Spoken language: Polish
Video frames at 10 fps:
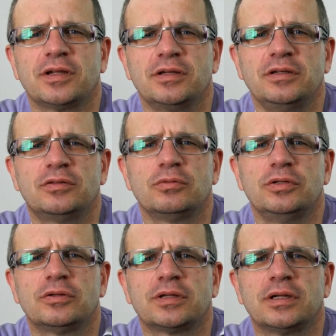Tak
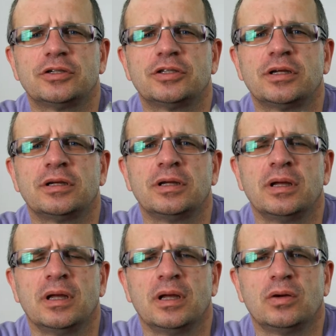insulinozależnej
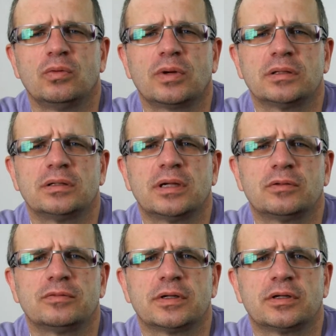u
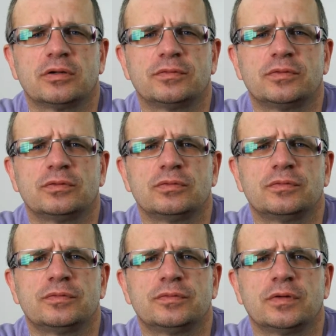kandydatów na
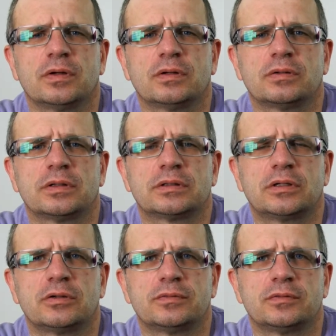kierowców oraz
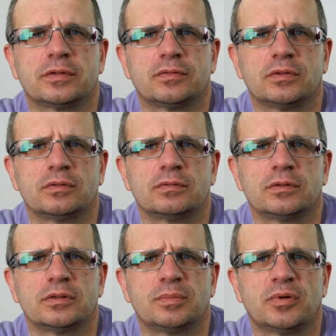kierowców zawodowych.